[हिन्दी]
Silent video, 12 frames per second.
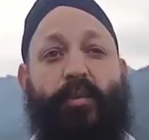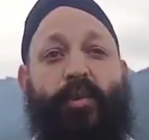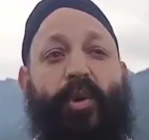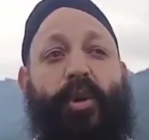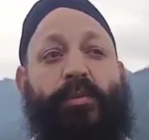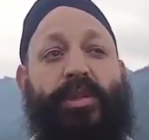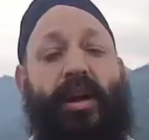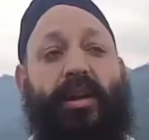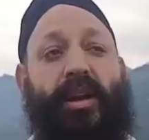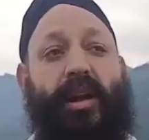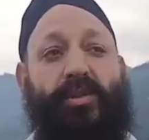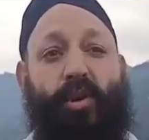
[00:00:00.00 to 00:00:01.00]
वो रमज़ान
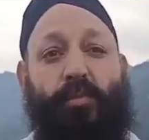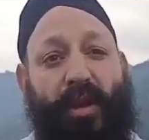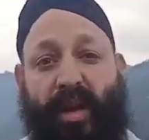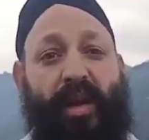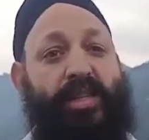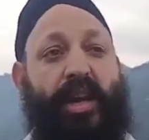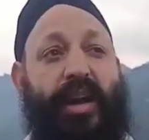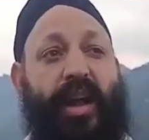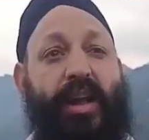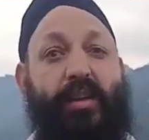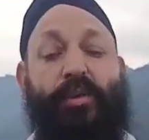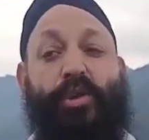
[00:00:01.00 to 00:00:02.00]
का जो महीना चल रहा है
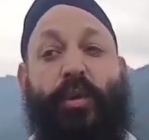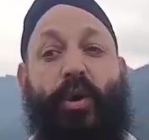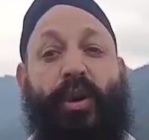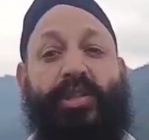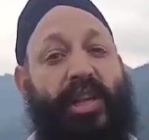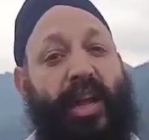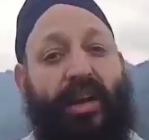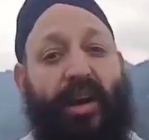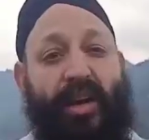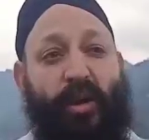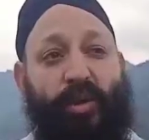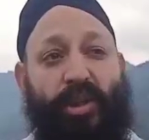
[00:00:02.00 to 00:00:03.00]
वो सुबह उन्होंने सगी
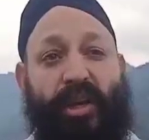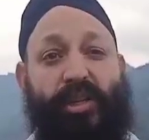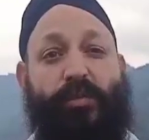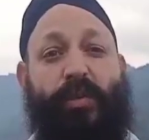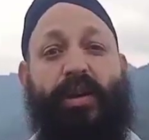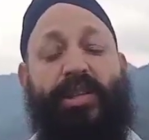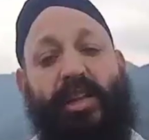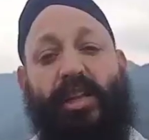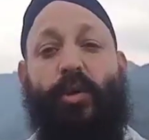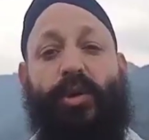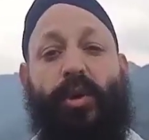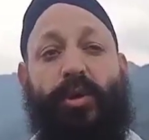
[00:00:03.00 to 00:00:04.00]
खानी होती है सुबह जल्दी
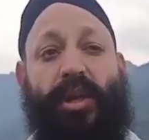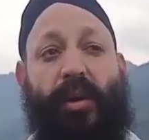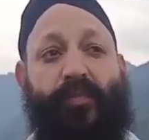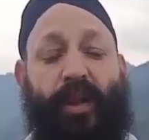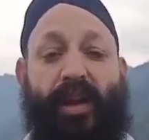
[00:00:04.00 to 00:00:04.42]
उठना होता है